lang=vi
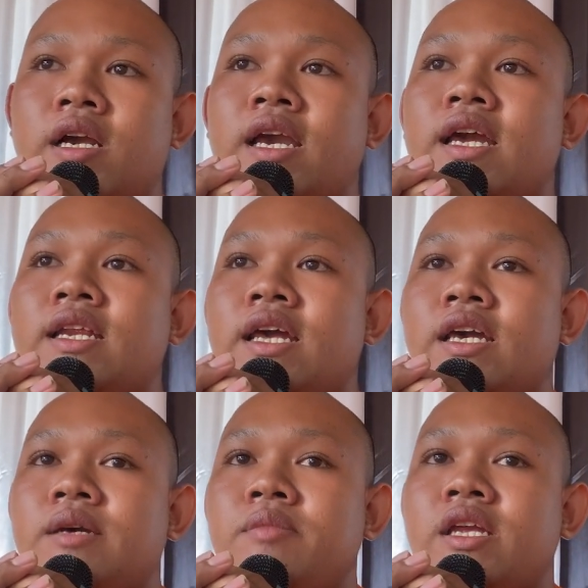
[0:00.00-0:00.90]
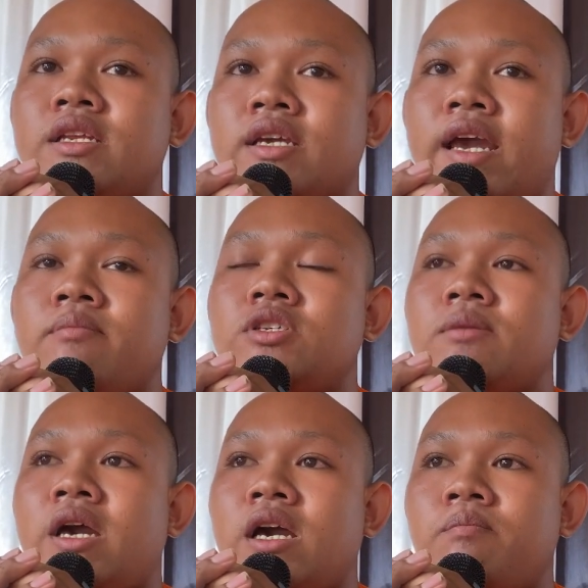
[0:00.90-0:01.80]
cả na miền cam chỉ
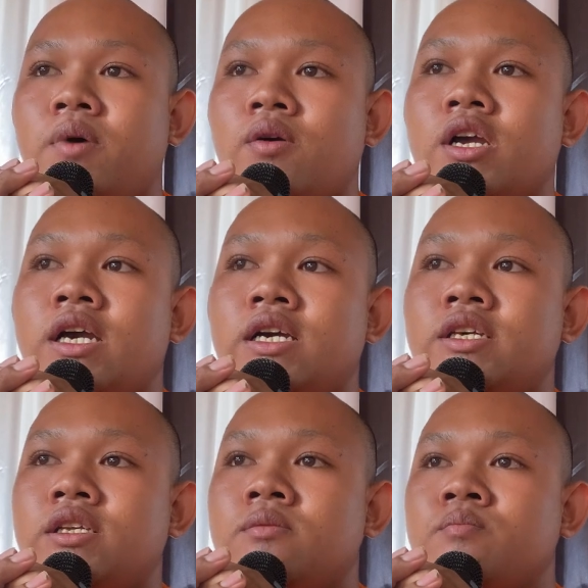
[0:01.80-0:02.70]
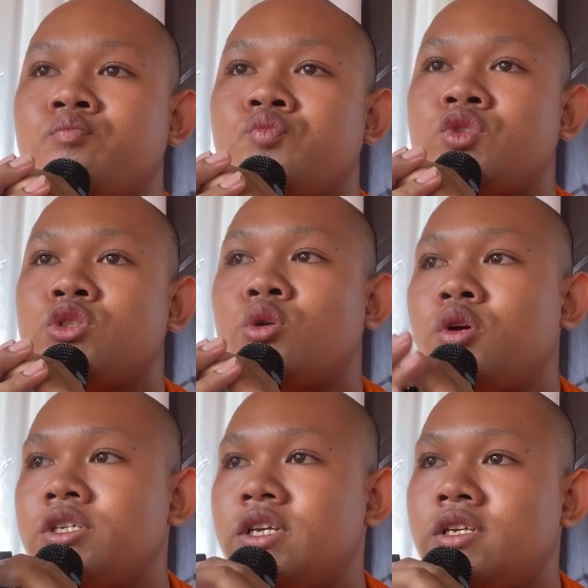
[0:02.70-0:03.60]
hai phong hai
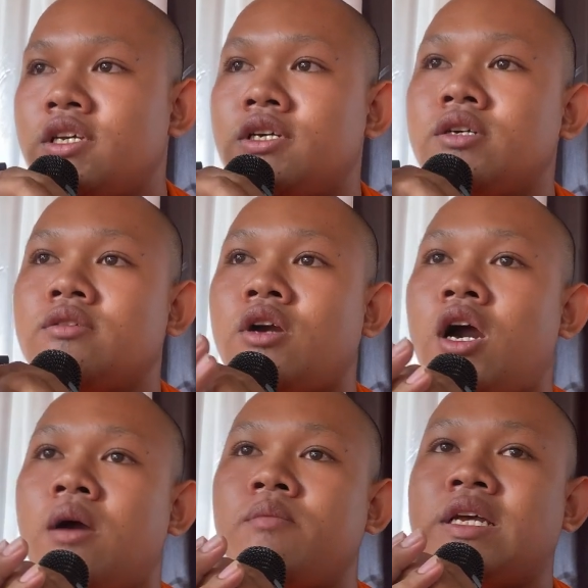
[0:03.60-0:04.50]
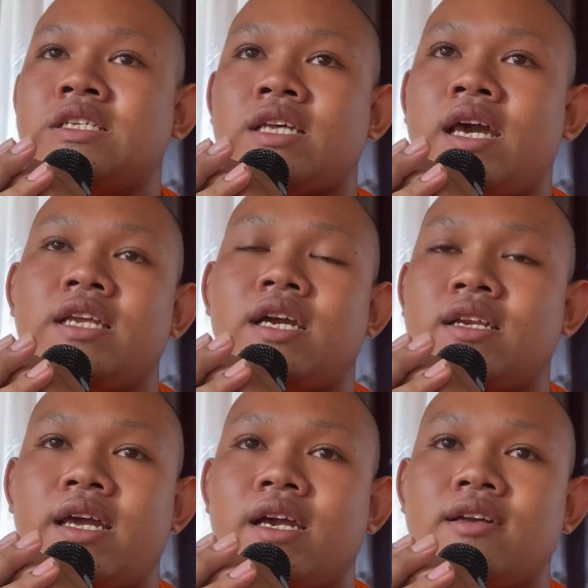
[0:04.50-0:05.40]
tua chỉ dương không là xa dân
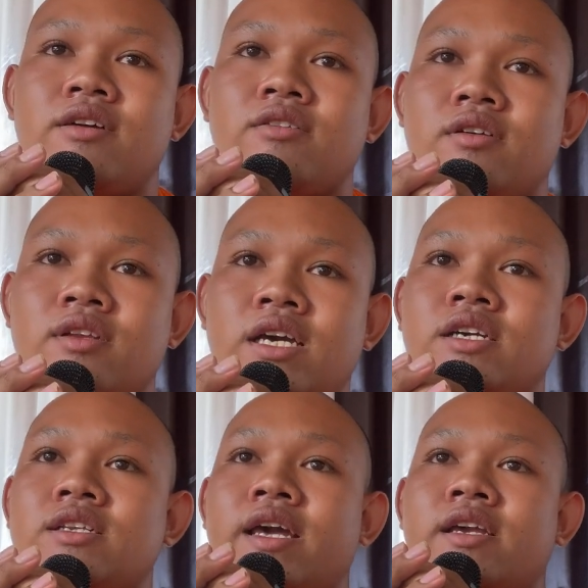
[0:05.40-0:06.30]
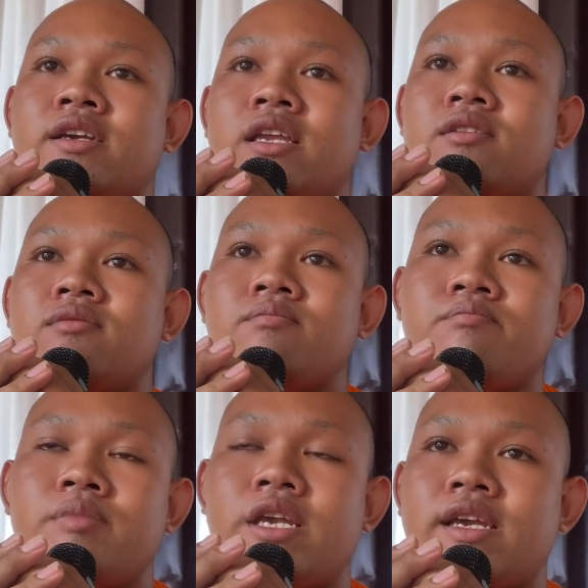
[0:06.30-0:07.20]
na còn nói còn nơi tại kịch
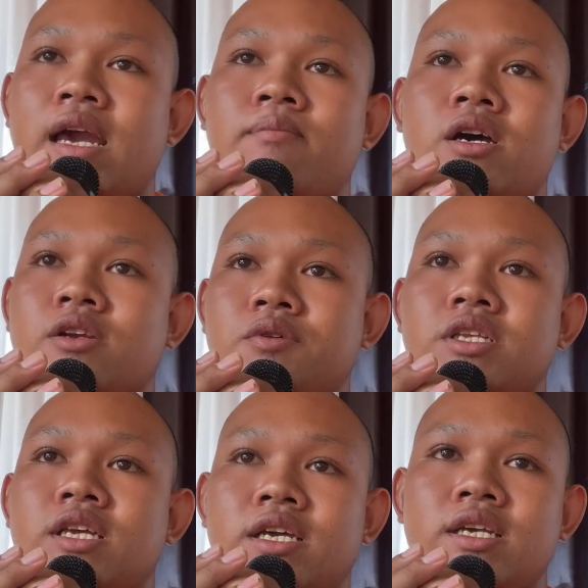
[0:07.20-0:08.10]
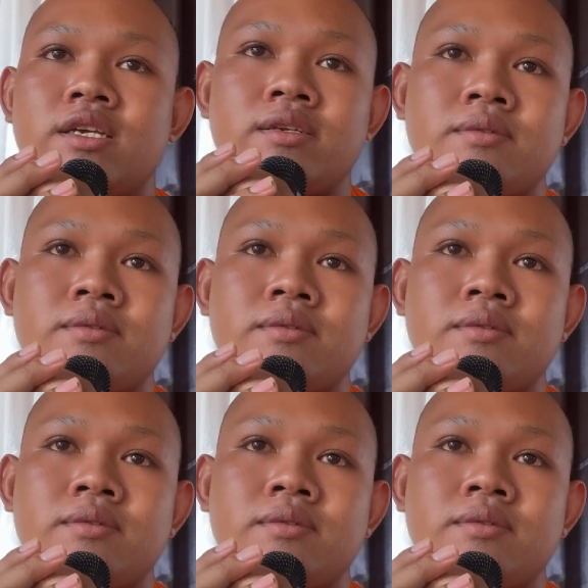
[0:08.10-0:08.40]
bị cam ở ruồi thế